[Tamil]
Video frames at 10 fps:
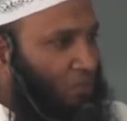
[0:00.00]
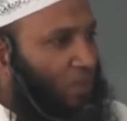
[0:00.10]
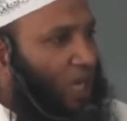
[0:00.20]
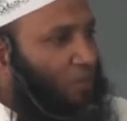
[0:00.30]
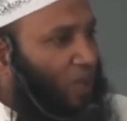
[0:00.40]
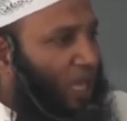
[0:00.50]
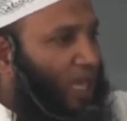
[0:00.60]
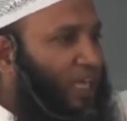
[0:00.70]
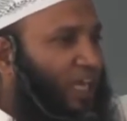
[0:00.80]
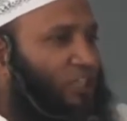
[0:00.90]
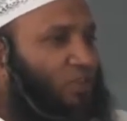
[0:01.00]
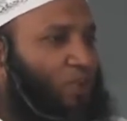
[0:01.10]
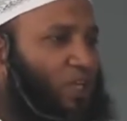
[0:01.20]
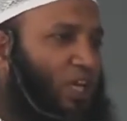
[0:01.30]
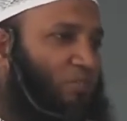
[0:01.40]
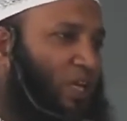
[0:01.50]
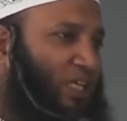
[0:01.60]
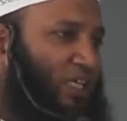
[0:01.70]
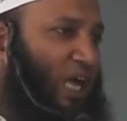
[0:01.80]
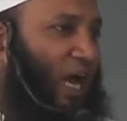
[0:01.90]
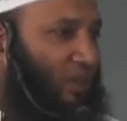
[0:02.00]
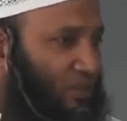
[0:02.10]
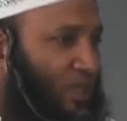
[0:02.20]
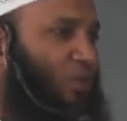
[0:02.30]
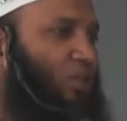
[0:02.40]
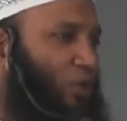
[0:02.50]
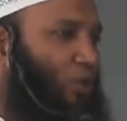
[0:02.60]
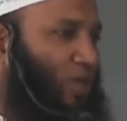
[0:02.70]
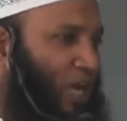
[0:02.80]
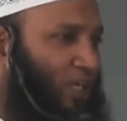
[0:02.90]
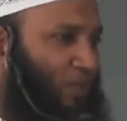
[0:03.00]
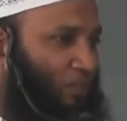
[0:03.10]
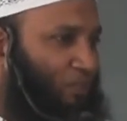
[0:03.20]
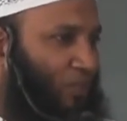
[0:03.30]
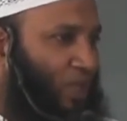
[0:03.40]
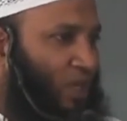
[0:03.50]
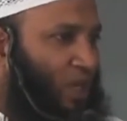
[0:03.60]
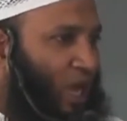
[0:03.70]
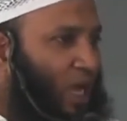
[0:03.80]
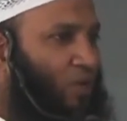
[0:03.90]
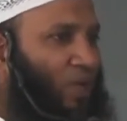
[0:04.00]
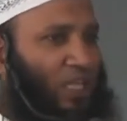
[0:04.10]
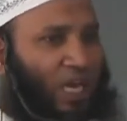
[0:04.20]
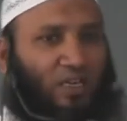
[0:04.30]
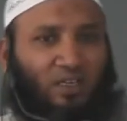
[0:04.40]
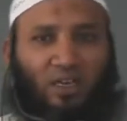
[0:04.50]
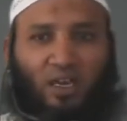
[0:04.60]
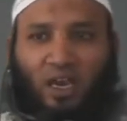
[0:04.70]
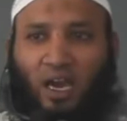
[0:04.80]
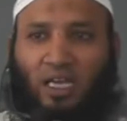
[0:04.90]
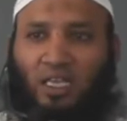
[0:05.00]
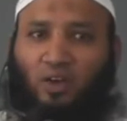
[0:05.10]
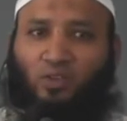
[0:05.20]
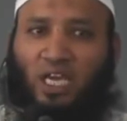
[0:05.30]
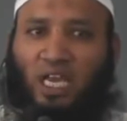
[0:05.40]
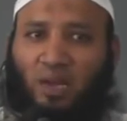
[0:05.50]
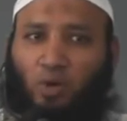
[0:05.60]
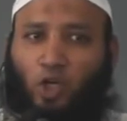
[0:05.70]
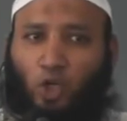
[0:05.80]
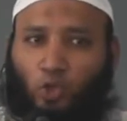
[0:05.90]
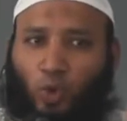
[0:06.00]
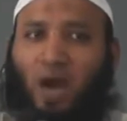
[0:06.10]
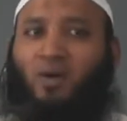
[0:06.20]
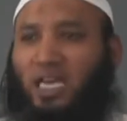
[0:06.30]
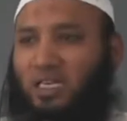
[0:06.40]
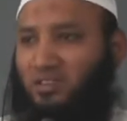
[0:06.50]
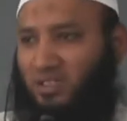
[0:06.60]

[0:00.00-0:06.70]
மறுமையை நேசிப்பது என்பது அர்த்தமற்ற ஒரு காரியம் ஆகவேதான் அல்லாஹு தாலா நமக்கு ஒரு துவாவை கற்று